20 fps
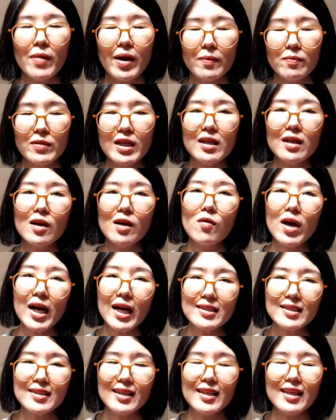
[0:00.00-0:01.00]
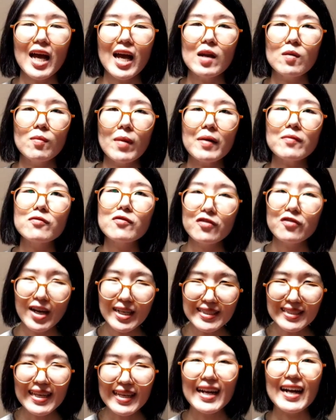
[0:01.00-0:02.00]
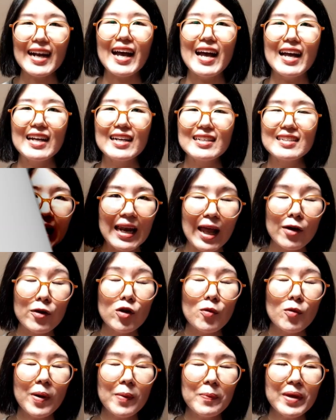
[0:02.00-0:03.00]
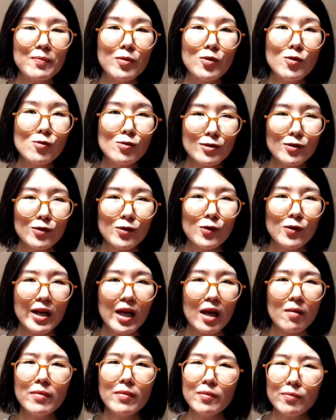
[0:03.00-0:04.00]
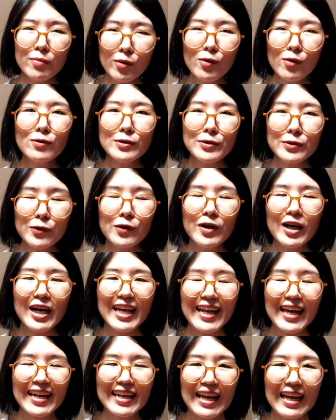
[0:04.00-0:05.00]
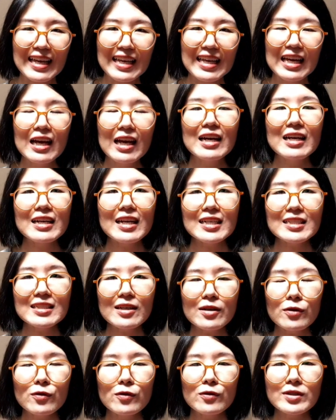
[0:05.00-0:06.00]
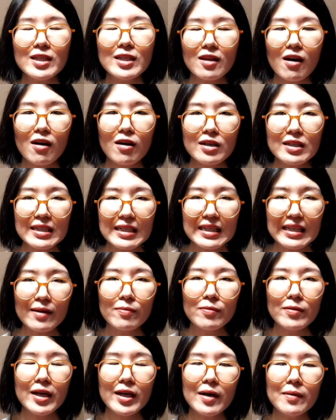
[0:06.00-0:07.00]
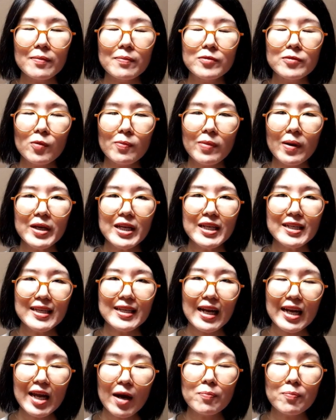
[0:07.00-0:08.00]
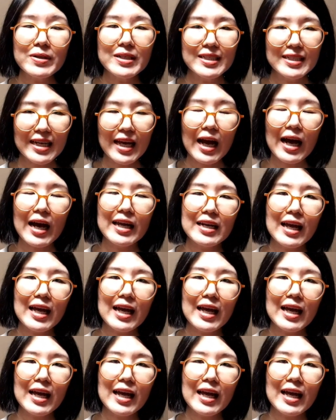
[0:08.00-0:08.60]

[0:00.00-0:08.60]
แบบนี้เรียกว่าสัญญาณแบบฟาสิกค่ะแล้วโดปามีนพุ่งสูงเนี่ยมันพุ่งสูงขนาดไหนถ้าจะดูจะต้องเทียบกับโดปามีนที่ระดับพื้นฐาน